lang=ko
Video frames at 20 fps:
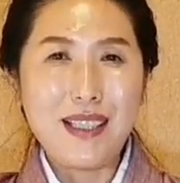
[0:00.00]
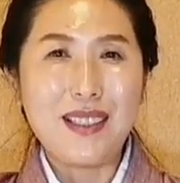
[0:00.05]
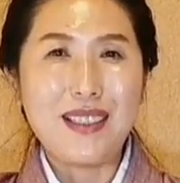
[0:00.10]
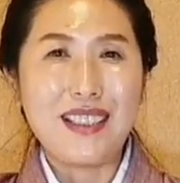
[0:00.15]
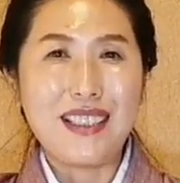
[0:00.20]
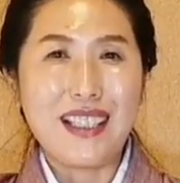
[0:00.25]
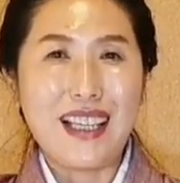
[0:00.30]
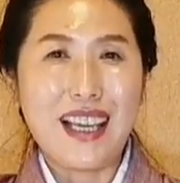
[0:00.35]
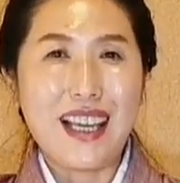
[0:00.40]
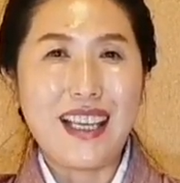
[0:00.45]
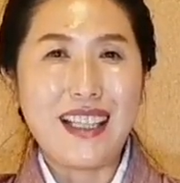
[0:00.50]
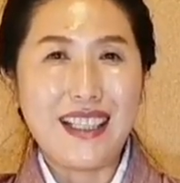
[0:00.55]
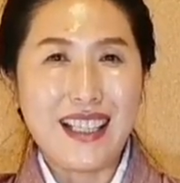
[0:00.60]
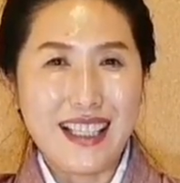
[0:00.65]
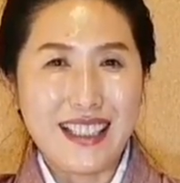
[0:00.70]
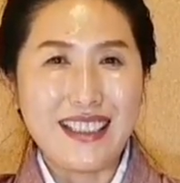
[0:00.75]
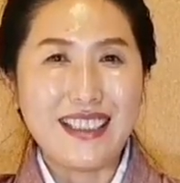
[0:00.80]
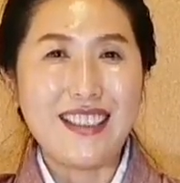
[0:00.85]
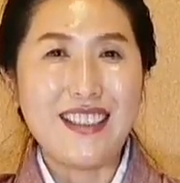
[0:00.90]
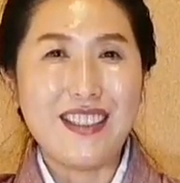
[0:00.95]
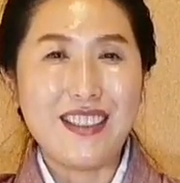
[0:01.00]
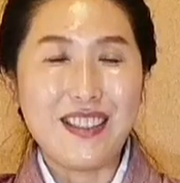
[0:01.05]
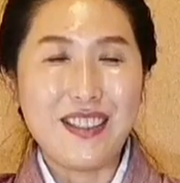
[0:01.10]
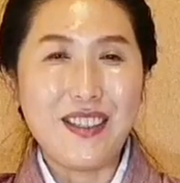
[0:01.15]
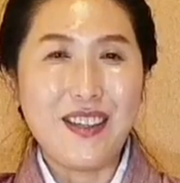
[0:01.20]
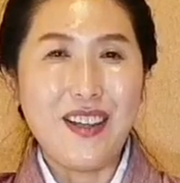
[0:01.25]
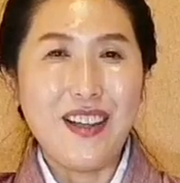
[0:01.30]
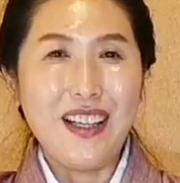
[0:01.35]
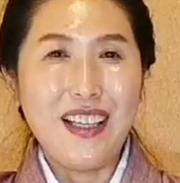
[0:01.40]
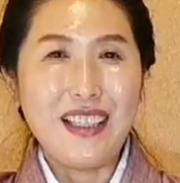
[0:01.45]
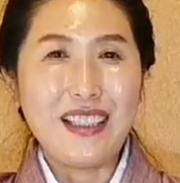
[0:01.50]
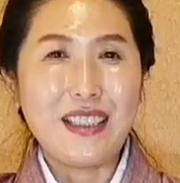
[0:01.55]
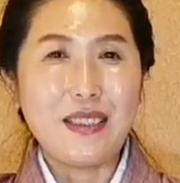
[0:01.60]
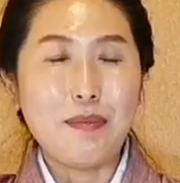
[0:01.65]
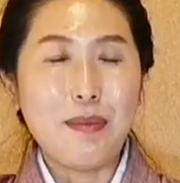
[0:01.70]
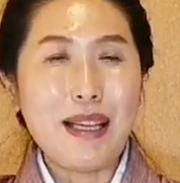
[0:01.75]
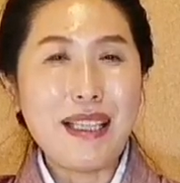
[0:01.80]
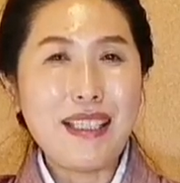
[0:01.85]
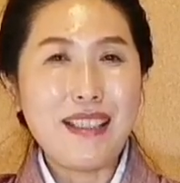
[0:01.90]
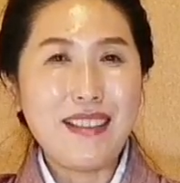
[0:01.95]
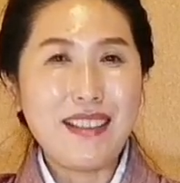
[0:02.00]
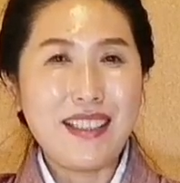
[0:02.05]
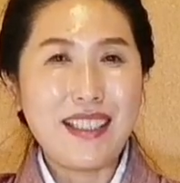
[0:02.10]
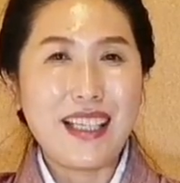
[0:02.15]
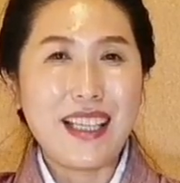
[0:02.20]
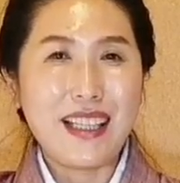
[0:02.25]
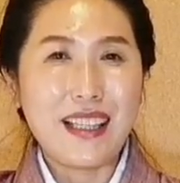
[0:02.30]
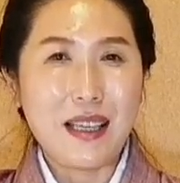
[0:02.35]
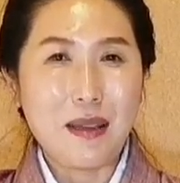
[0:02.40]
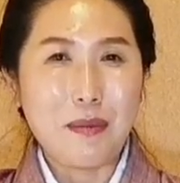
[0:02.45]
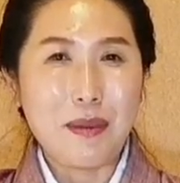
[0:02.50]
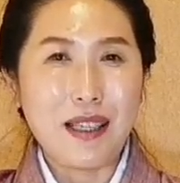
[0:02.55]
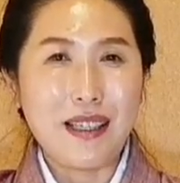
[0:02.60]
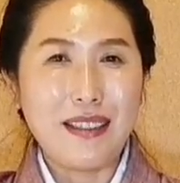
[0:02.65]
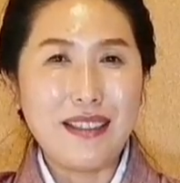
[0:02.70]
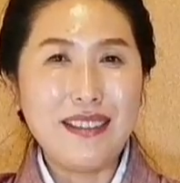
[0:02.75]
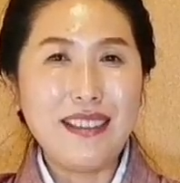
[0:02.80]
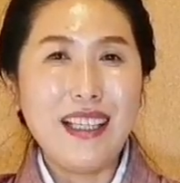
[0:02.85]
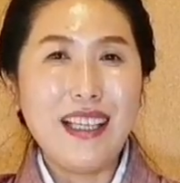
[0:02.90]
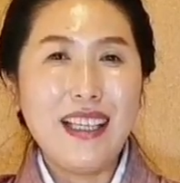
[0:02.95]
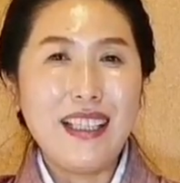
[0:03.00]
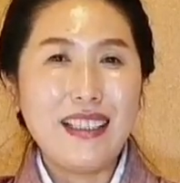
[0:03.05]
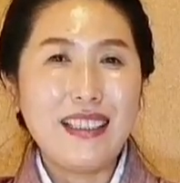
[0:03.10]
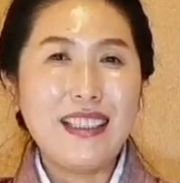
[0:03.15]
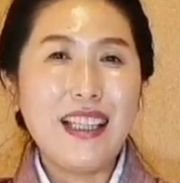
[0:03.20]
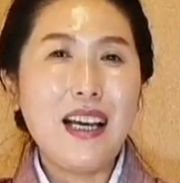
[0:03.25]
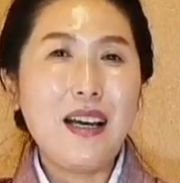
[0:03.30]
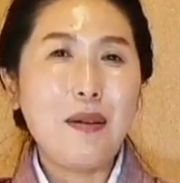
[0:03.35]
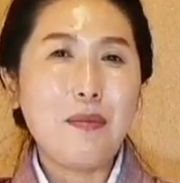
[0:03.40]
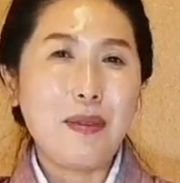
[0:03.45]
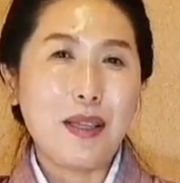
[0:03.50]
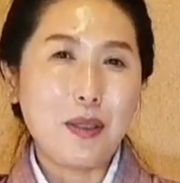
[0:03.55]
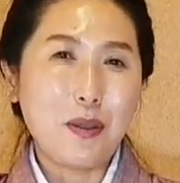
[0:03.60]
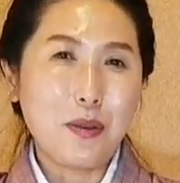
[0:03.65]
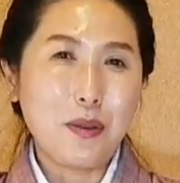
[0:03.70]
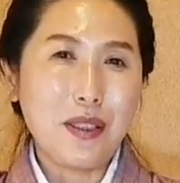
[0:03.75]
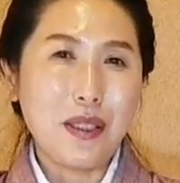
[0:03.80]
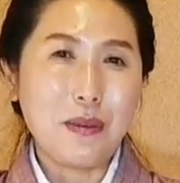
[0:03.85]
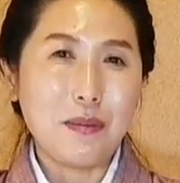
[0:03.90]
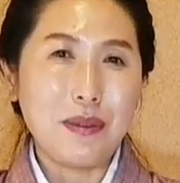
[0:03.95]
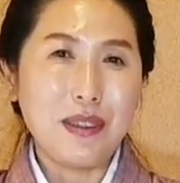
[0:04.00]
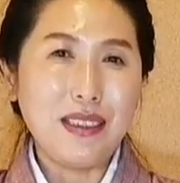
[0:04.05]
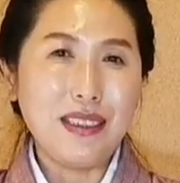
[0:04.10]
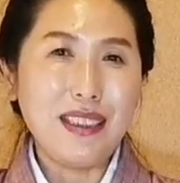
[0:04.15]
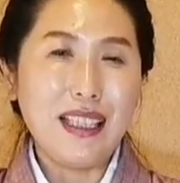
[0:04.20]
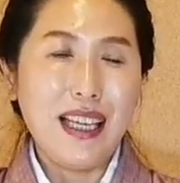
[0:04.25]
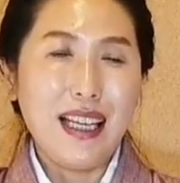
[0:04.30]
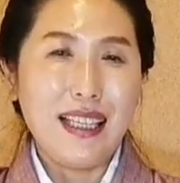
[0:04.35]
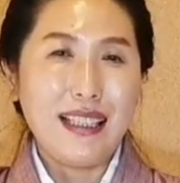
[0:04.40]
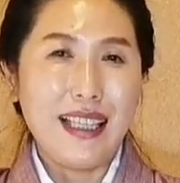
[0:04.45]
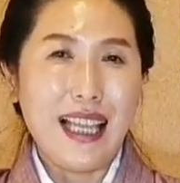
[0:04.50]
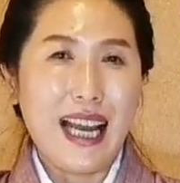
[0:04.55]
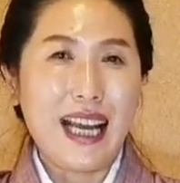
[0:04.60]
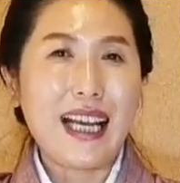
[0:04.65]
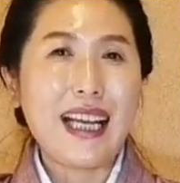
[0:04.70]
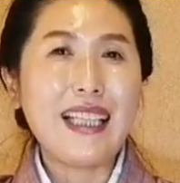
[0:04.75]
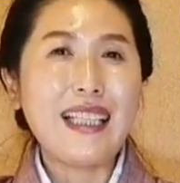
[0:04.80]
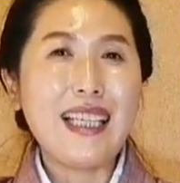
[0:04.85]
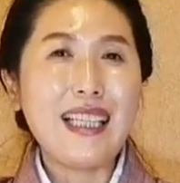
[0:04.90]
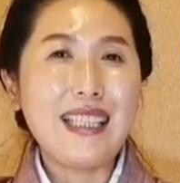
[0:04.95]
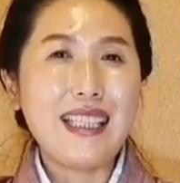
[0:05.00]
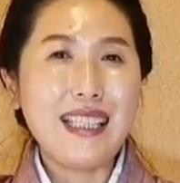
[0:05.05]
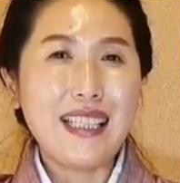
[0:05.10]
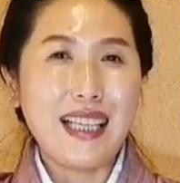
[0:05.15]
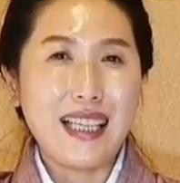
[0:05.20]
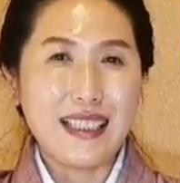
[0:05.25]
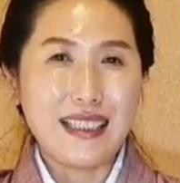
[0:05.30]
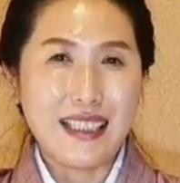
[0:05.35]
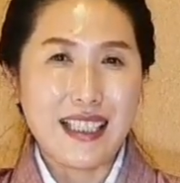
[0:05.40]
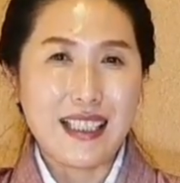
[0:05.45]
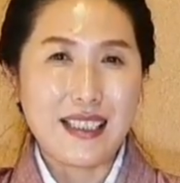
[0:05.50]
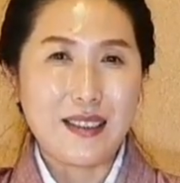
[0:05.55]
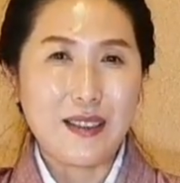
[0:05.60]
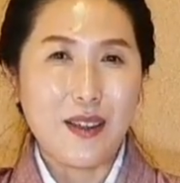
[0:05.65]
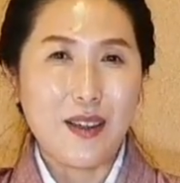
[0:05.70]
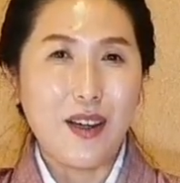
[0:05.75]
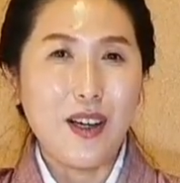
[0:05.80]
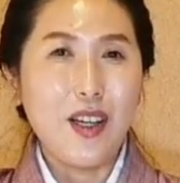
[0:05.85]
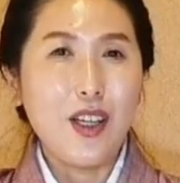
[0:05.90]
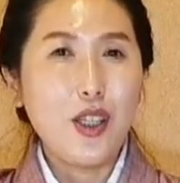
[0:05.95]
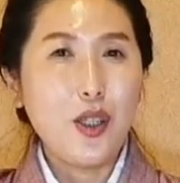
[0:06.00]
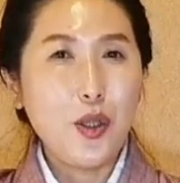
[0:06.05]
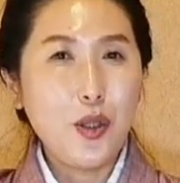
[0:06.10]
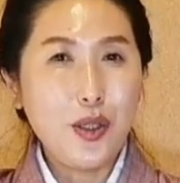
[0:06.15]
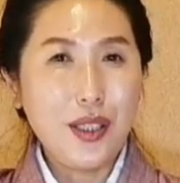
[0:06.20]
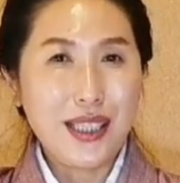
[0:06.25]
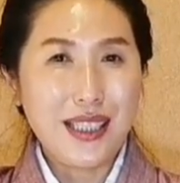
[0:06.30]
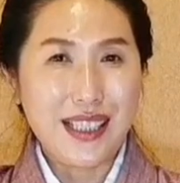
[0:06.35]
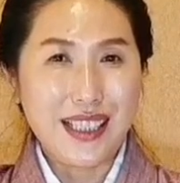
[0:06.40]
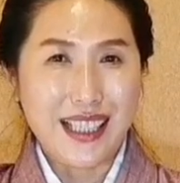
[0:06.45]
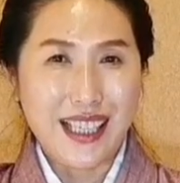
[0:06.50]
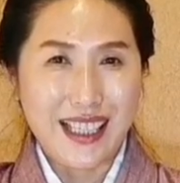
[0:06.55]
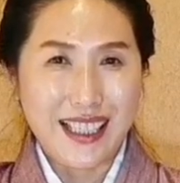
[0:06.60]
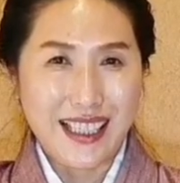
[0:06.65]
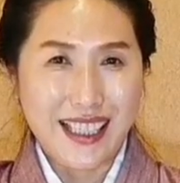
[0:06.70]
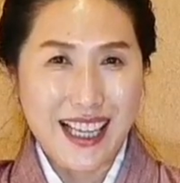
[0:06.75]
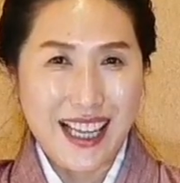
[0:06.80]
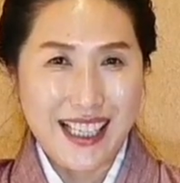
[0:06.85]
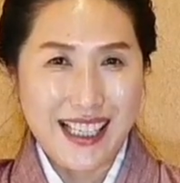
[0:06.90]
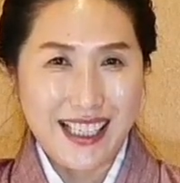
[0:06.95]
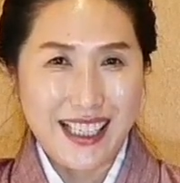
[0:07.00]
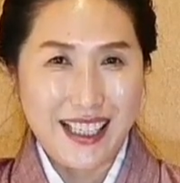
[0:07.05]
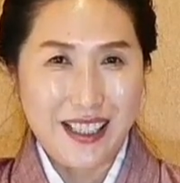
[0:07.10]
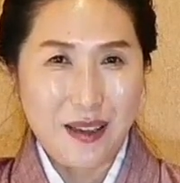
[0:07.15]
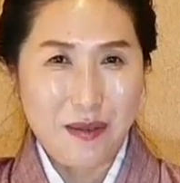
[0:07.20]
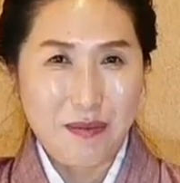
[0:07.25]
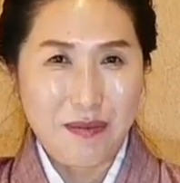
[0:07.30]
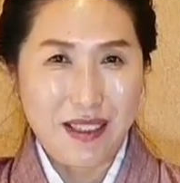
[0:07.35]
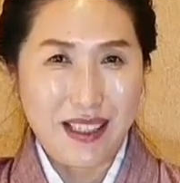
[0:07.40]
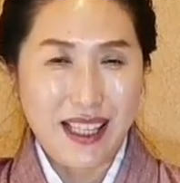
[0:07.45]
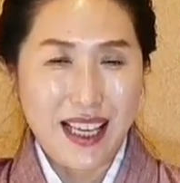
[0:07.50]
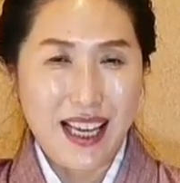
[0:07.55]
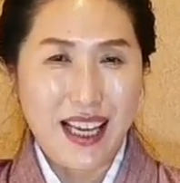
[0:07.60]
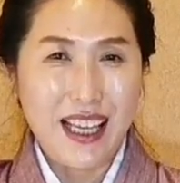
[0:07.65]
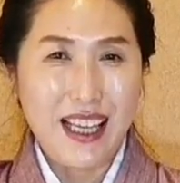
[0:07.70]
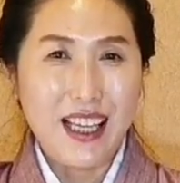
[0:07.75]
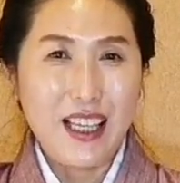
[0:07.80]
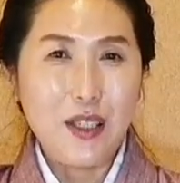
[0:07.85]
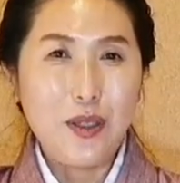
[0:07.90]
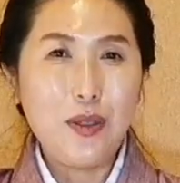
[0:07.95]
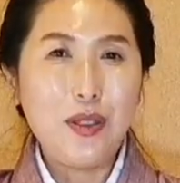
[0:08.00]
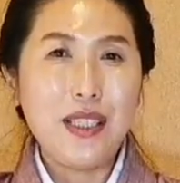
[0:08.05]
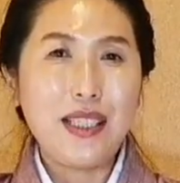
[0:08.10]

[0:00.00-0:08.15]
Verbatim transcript: 맞춰지게 되는 거죠. 그 맞춰지게 되면 그 다음에 손님은 낙가다치라 그래서 휴식 시간을 가지게 됩니다.